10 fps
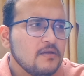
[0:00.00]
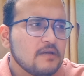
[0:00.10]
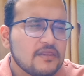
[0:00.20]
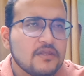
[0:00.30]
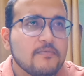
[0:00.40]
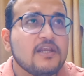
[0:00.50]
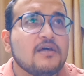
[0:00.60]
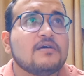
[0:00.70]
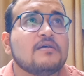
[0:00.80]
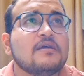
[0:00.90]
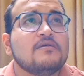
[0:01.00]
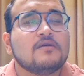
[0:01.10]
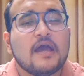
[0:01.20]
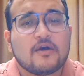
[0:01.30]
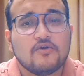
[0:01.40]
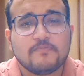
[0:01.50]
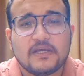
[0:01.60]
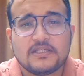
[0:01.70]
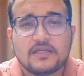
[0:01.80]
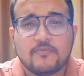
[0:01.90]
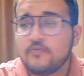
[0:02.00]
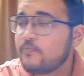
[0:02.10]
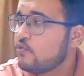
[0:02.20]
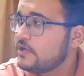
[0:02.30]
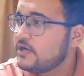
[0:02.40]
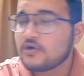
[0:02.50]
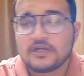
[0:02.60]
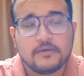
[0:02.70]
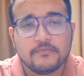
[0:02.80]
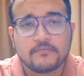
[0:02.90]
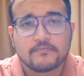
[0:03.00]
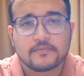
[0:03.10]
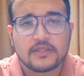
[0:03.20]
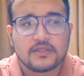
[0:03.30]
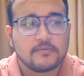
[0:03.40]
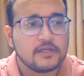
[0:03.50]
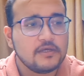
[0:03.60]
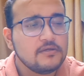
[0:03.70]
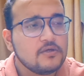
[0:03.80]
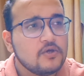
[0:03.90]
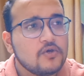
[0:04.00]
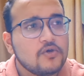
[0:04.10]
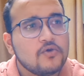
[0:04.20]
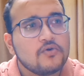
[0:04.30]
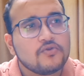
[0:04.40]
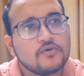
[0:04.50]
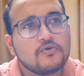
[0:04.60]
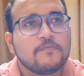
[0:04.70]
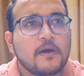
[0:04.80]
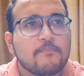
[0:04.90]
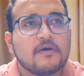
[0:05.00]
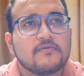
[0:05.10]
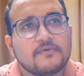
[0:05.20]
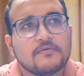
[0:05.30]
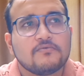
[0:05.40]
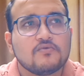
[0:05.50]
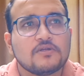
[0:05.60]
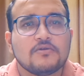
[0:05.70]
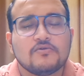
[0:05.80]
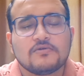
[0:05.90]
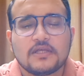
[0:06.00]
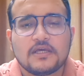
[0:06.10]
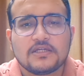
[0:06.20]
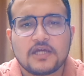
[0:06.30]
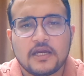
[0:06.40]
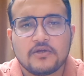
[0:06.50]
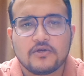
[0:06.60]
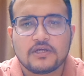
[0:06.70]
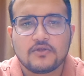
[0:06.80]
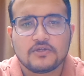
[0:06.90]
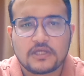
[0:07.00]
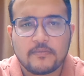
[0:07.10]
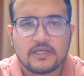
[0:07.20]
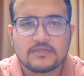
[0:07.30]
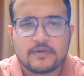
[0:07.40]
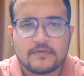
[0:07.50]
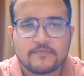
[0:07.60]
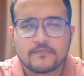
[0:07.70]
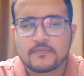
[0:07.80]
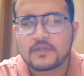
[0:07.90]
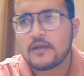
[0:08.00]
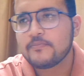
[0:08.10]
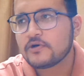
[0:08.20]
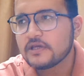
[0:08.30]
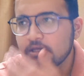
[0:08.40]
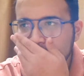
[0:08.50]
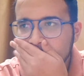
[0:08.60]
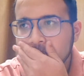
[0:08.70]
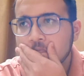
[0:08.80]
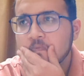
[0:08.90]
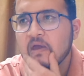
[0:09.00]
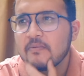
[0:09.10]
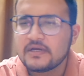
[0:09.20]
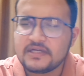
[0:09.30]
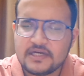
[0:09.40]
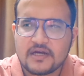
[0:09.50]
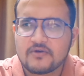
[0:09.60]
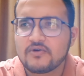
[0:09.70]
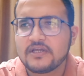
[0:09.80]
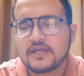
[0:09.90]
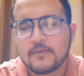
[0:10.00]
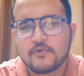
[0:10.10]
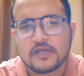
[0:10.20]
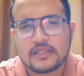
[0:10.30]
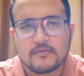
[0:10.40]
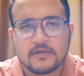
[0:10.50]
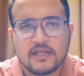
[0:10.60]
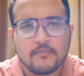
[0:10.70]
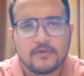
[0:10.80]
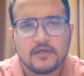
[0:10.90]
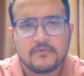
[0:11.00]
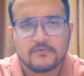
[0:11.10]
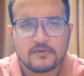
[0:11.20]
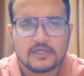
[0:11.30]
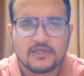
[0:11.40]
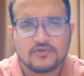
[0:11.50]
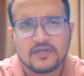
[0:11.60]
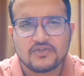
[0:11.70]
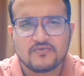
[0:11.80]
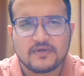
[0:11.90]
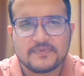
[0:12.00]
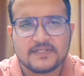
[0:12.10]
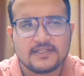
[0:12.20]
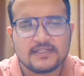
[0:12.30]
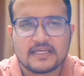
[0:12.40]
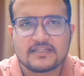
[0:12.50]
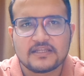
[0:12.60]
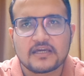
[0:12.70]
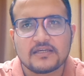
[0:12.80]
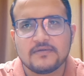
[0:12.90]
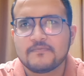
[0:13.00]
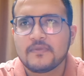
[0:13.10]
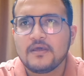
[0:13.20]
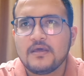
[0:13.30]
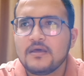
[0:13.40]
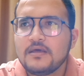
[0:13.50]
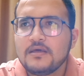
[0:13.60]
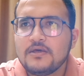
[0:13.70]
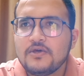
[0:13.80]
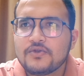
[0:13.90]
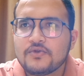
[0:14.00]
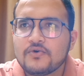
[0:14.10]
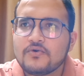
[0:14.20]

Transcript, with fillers: রাত্রিবেলা এই এখন বাজে যেমন পৌনে নটা রাত্রিবেলা তো পাপ্পার ঢুকতে ঢুকতে সাড়ে নটা দশটা বাজবে তারপরে আমরা ডিনার করি তারপর রাত্রিবেলা আমরা কিছু না কিছু ওয়েব সিরিজ দেখতে থাকি তো